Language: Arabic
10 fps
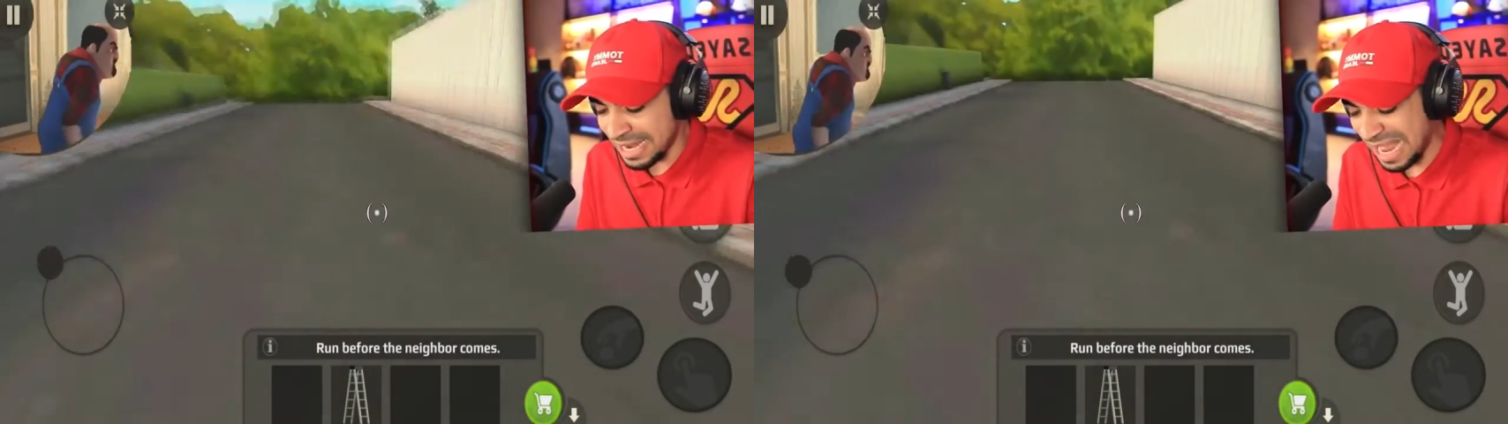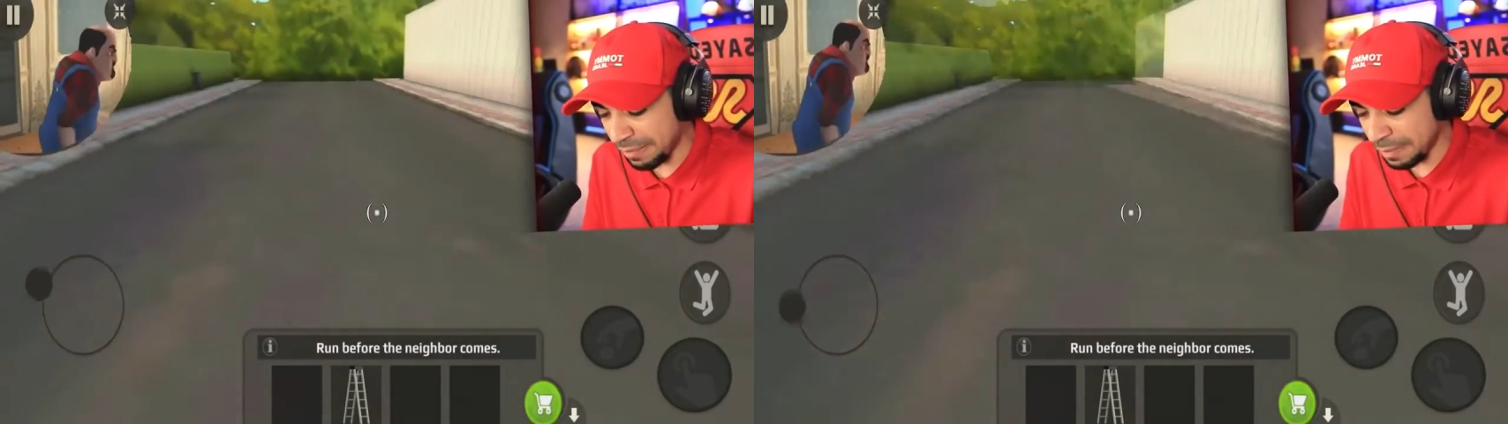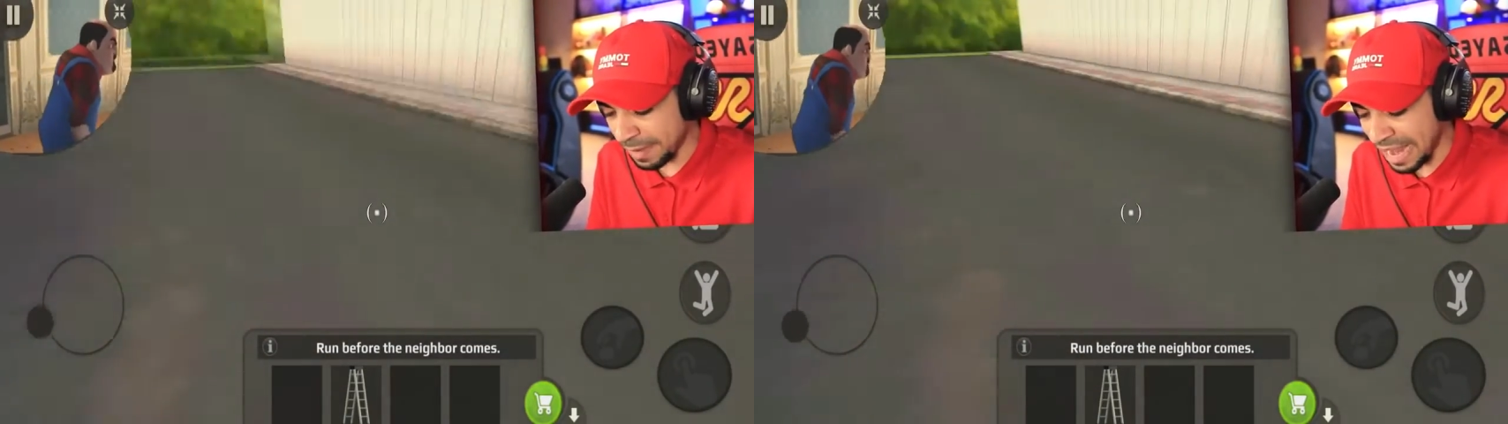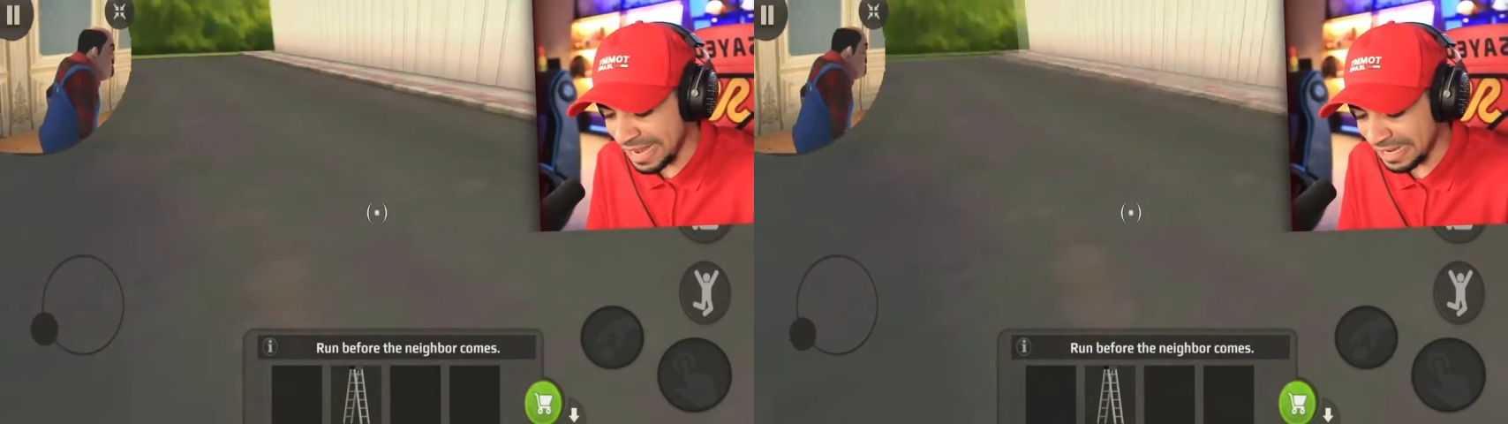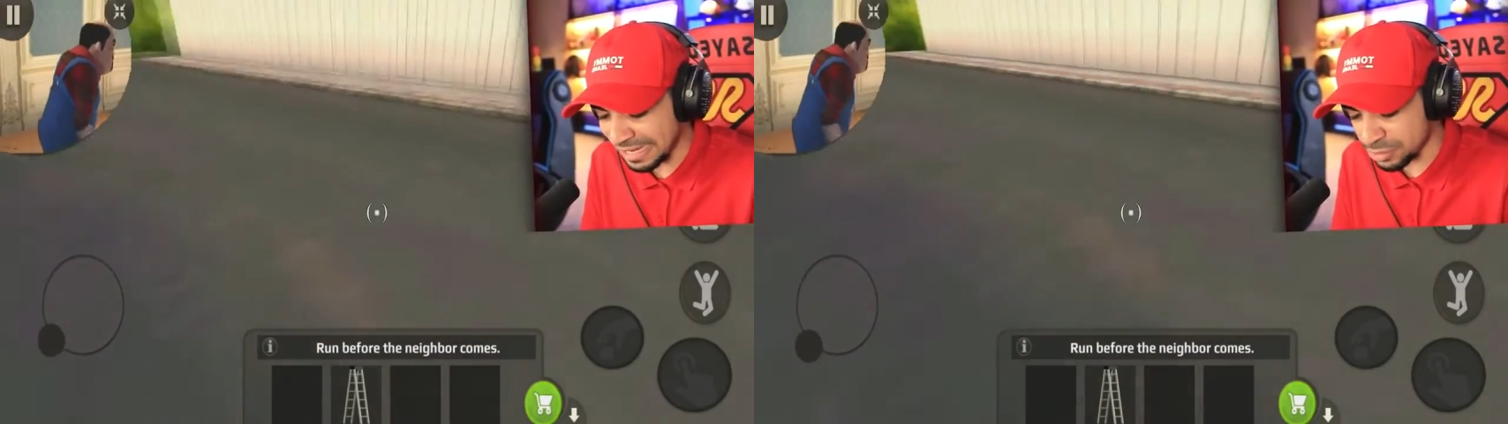الحبيب
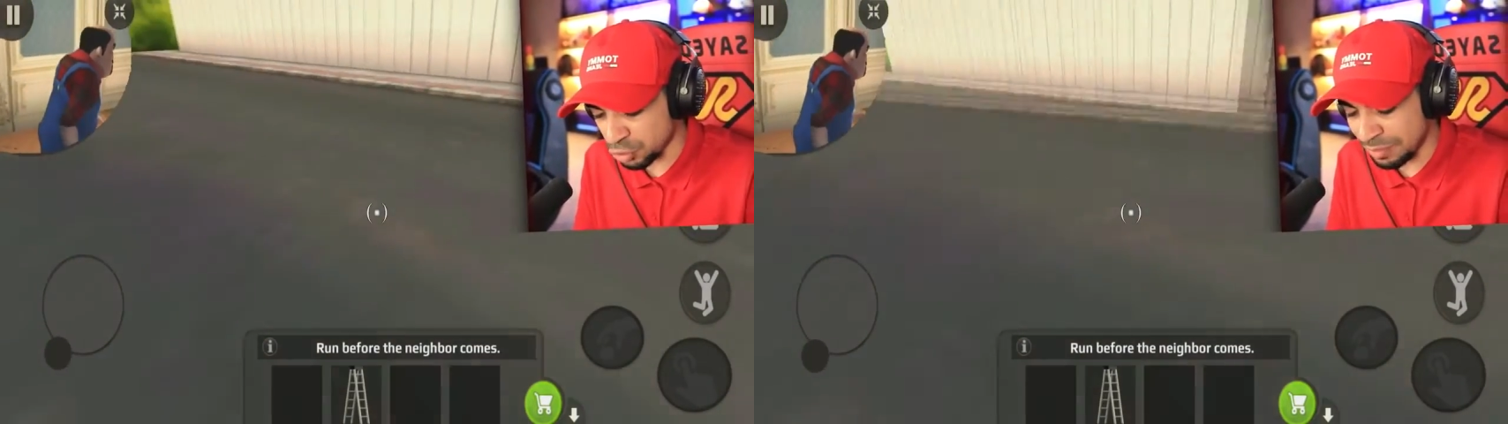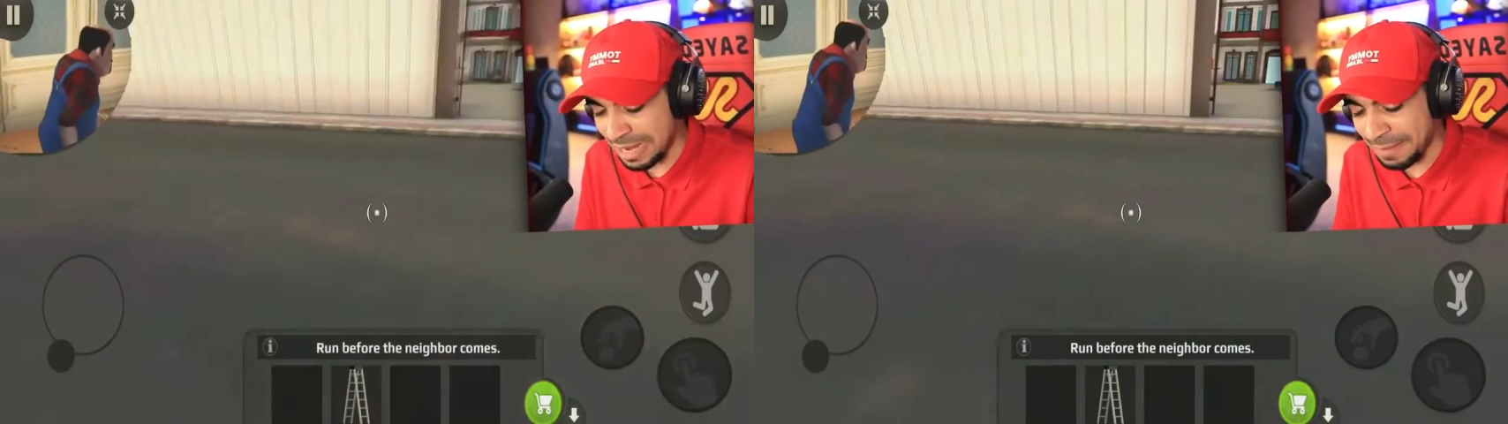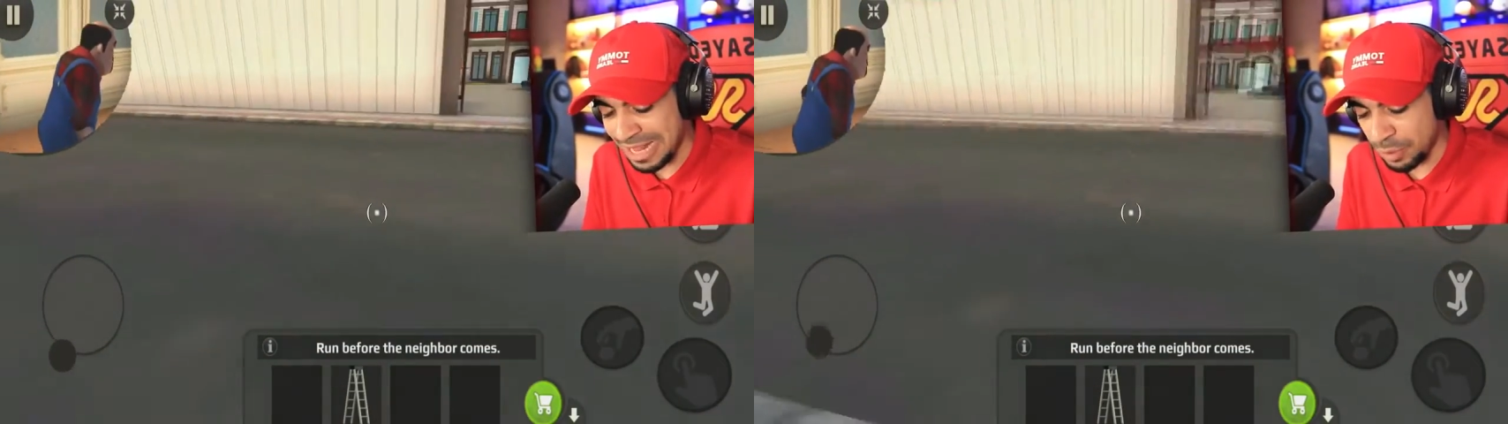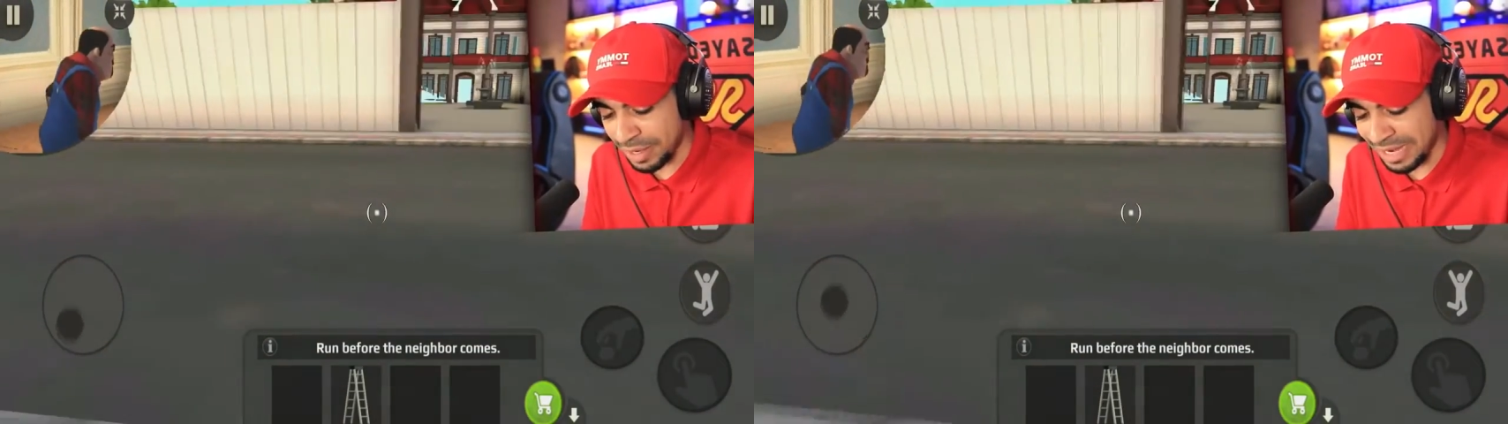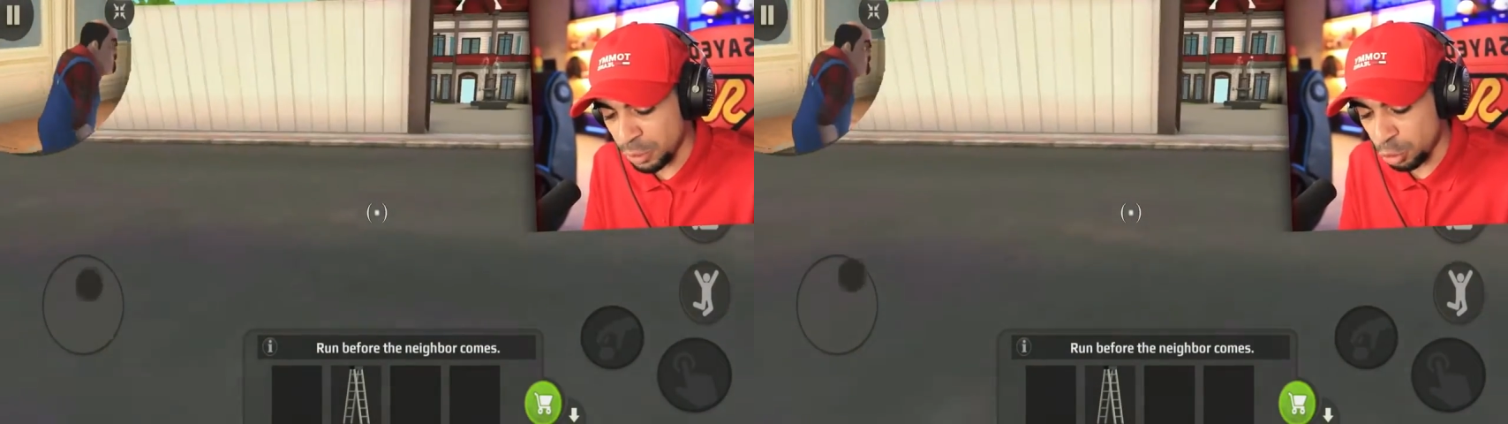رايح خلينا نشوف مع بعض
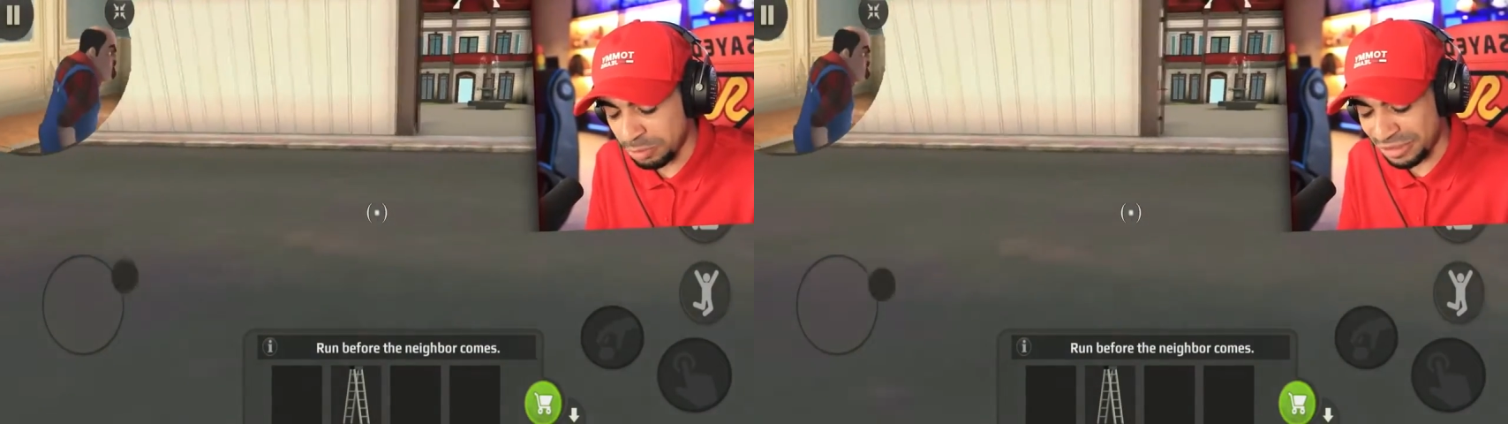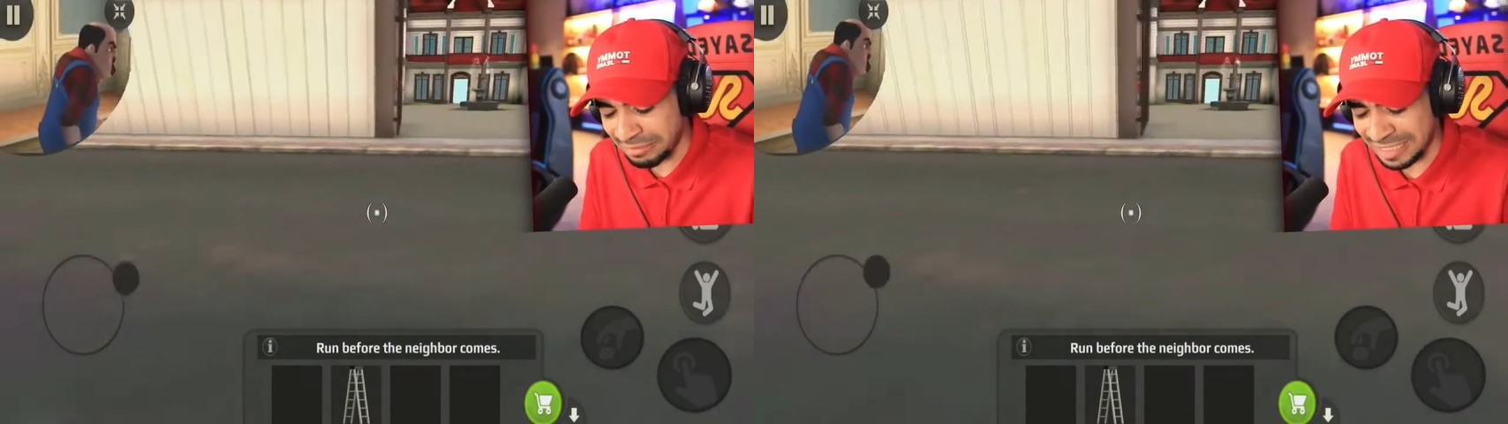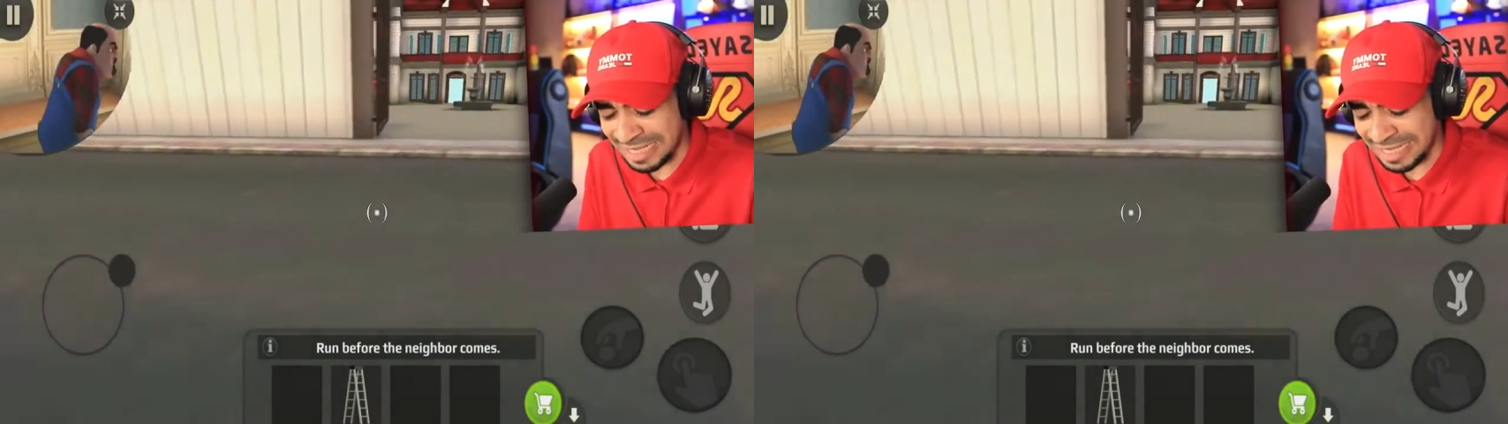وين راح يروح بالضبط انا